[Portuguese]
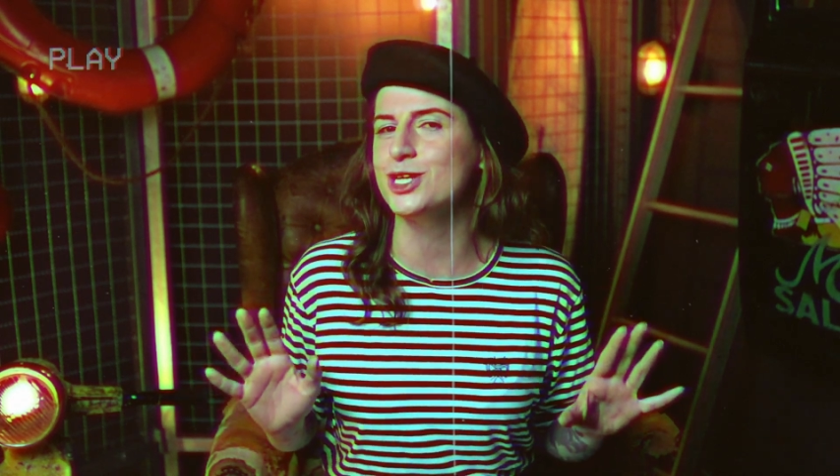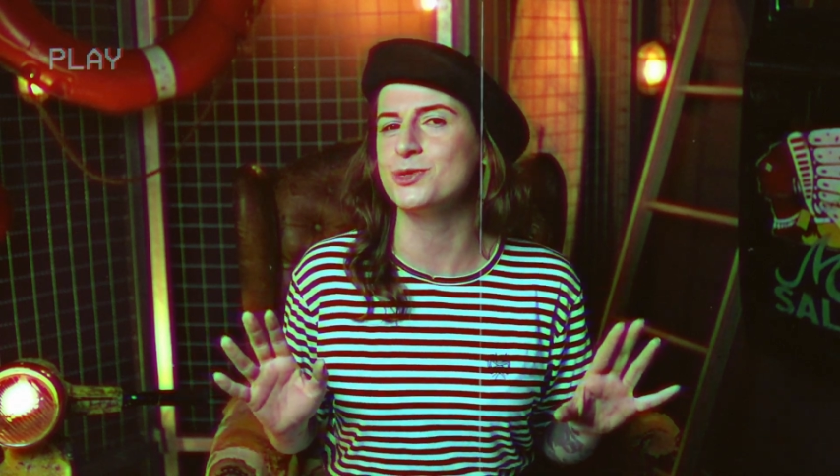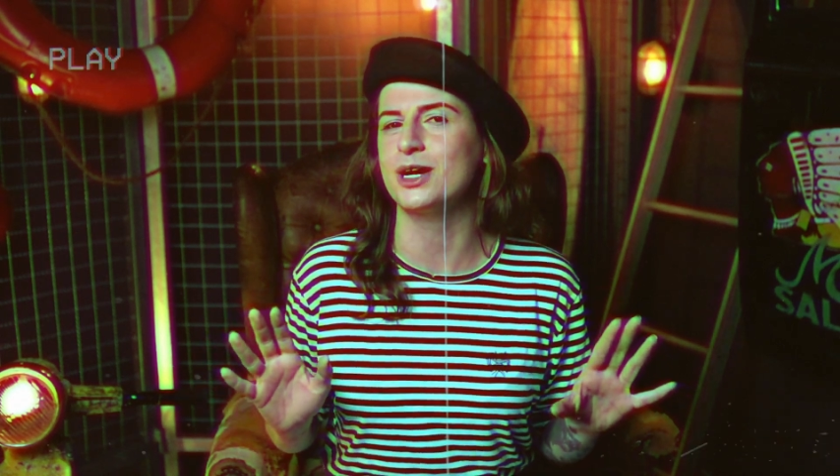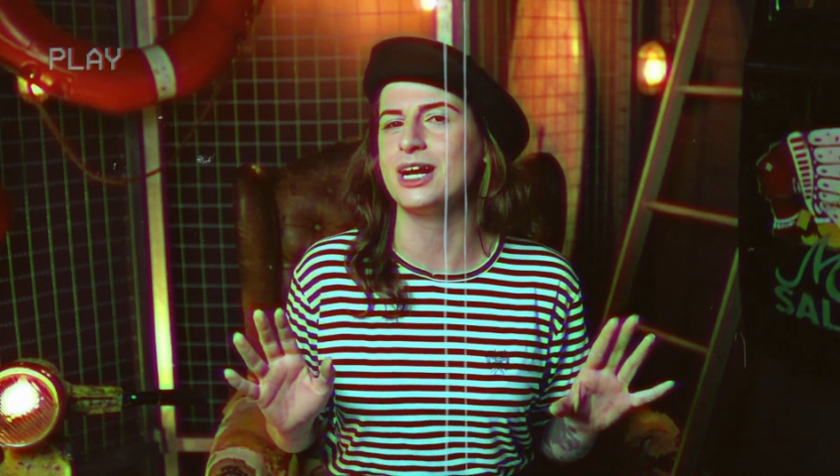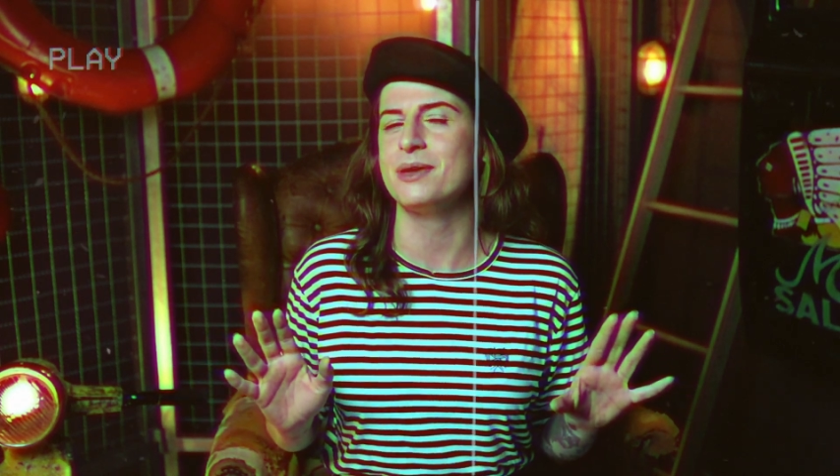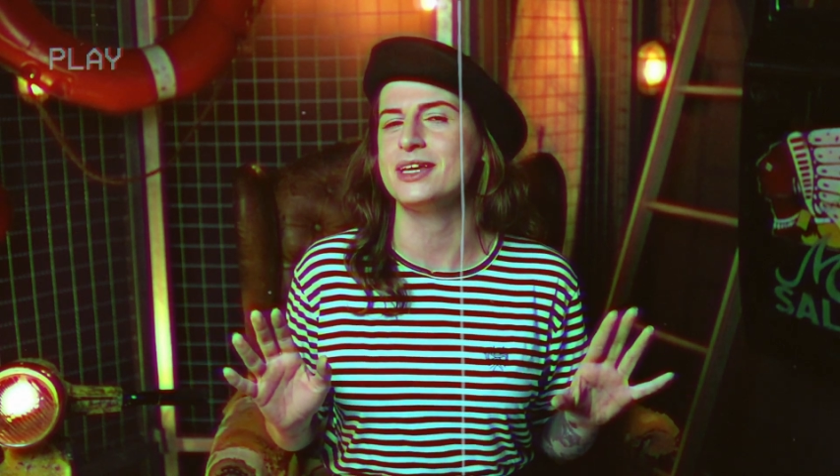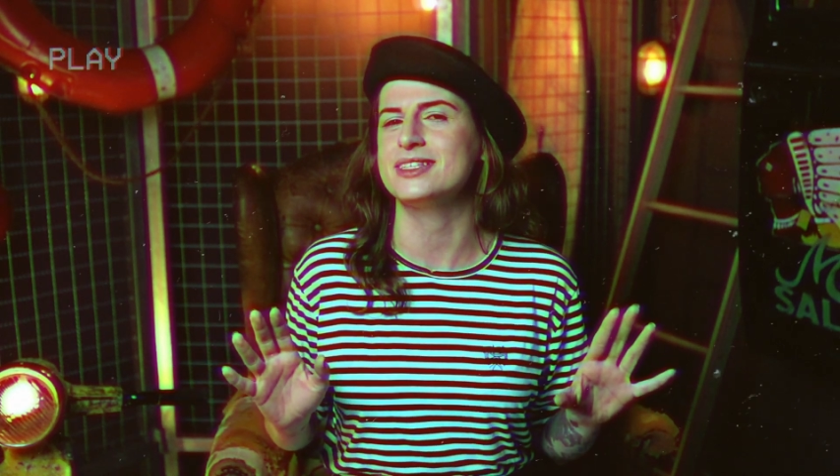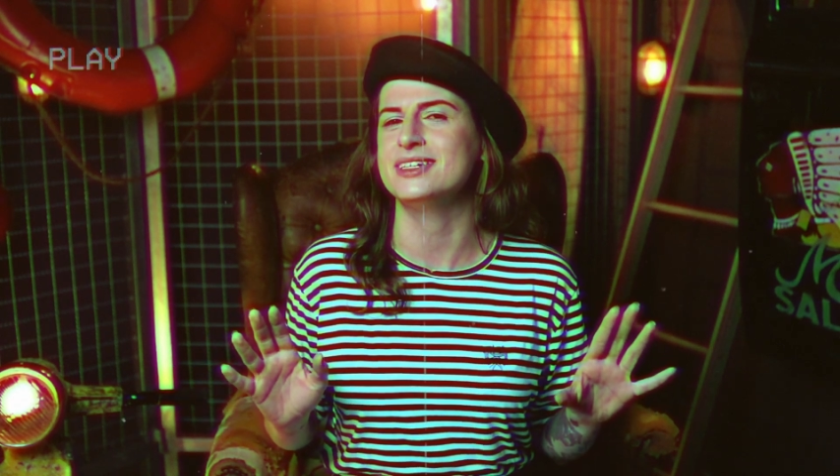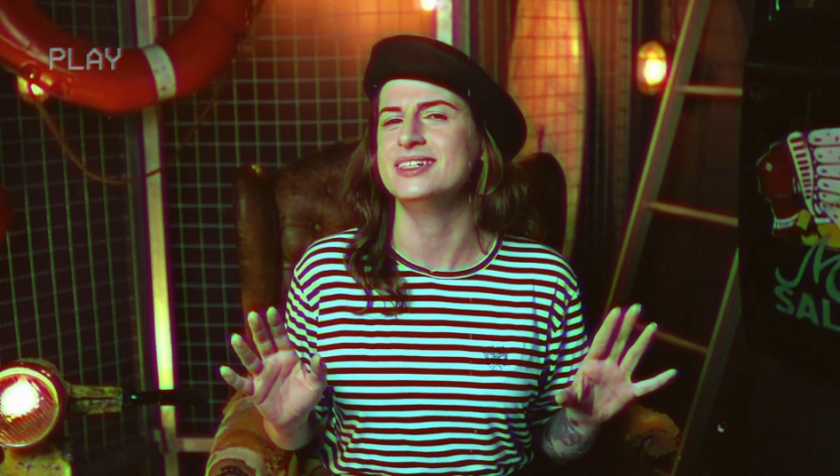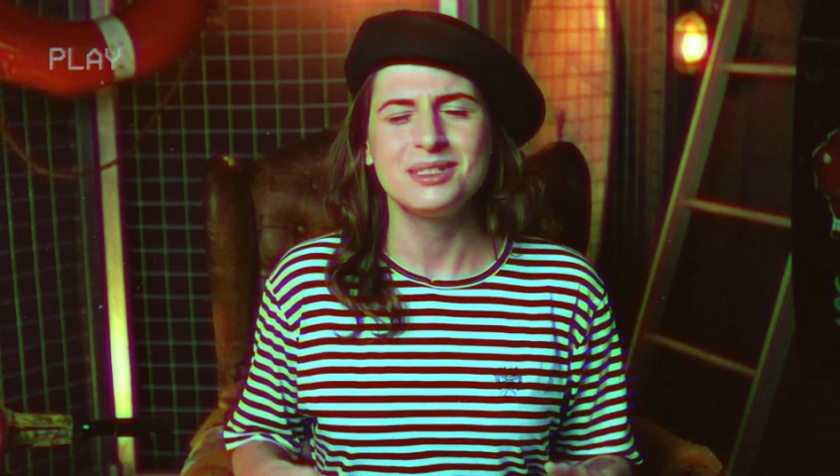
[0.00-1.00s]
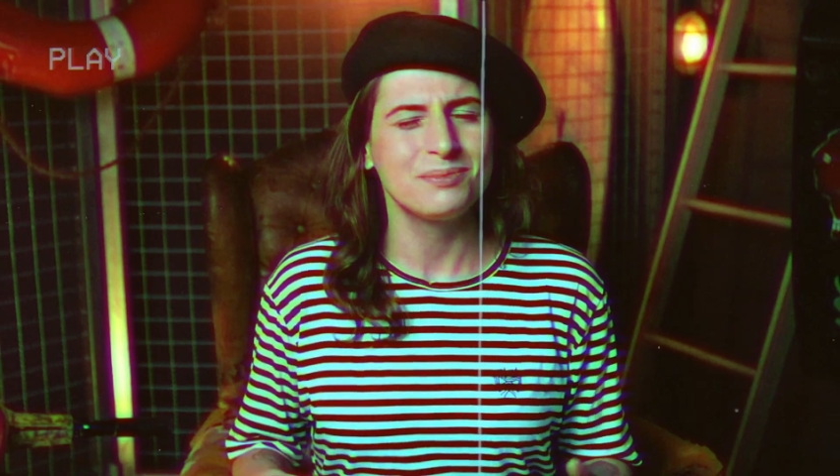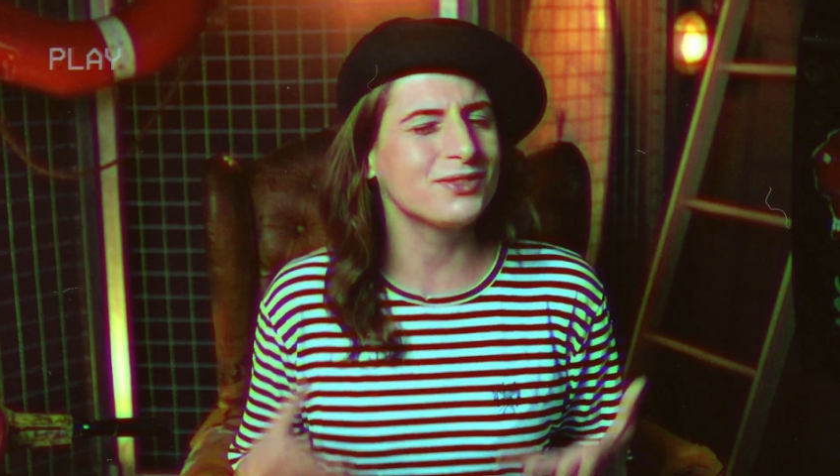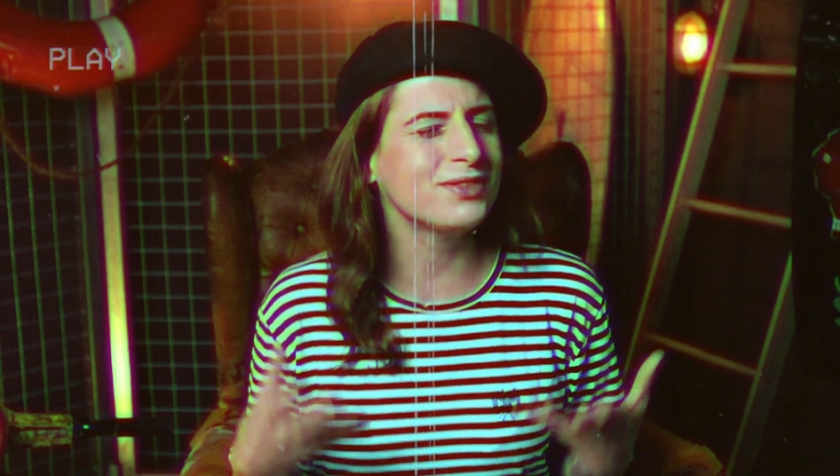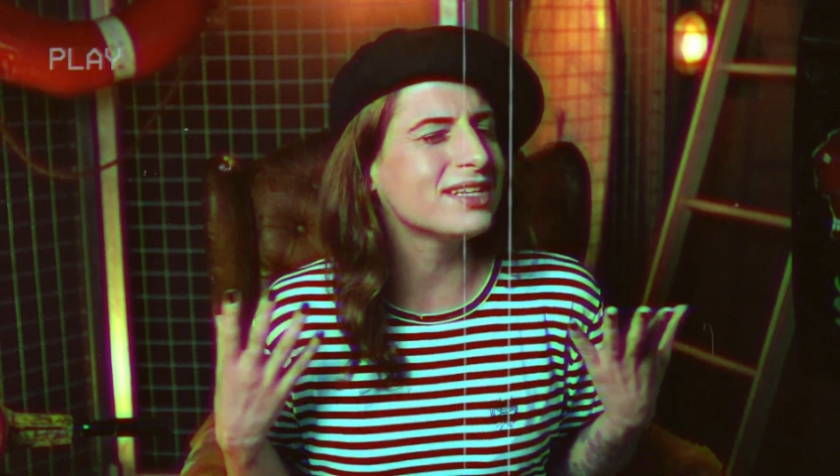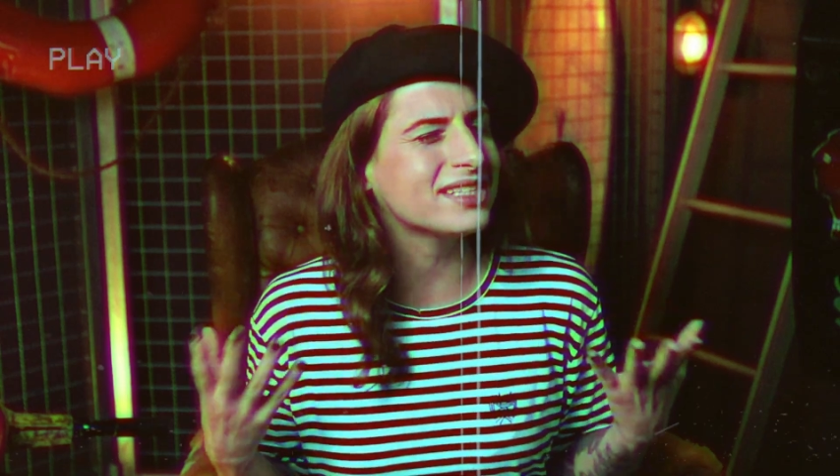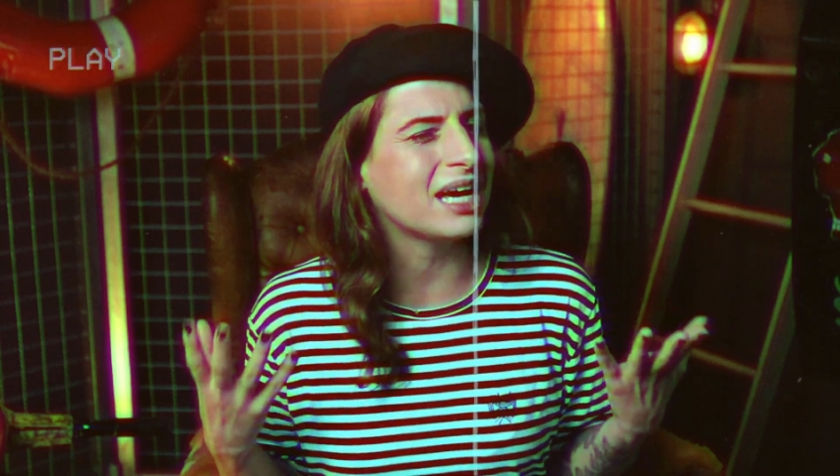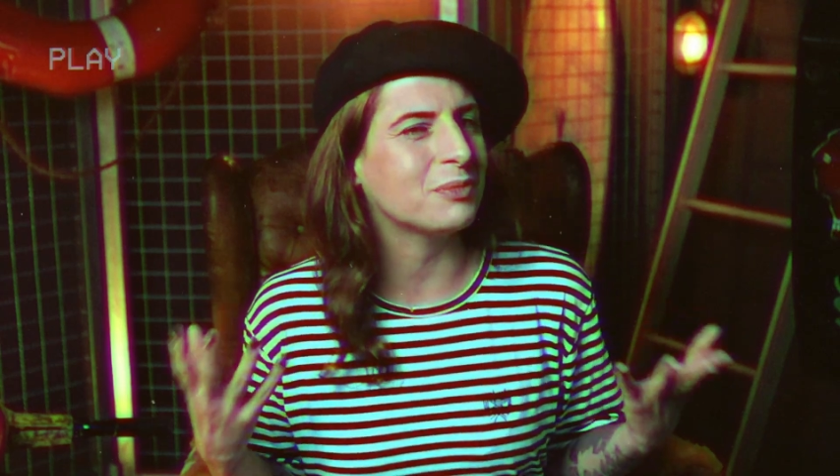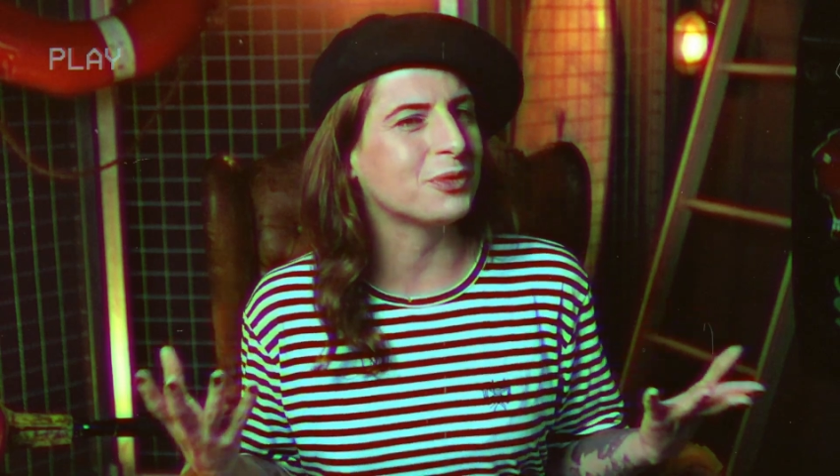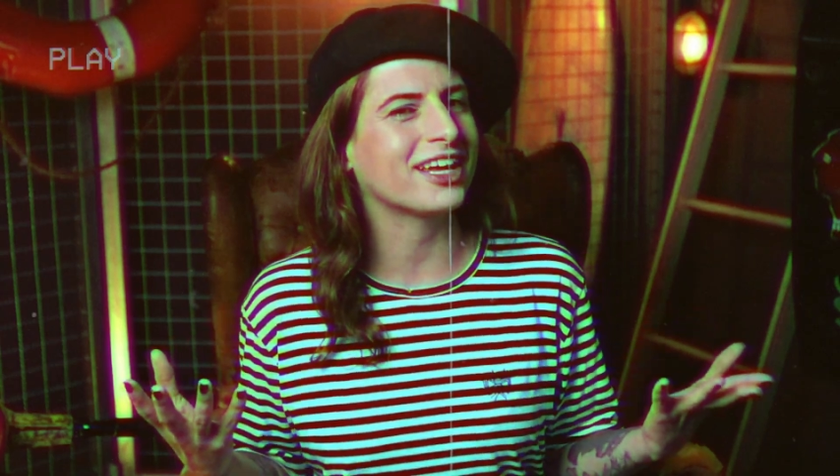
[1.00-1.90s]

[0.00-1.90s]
na sua cabeça. Mas você sabe por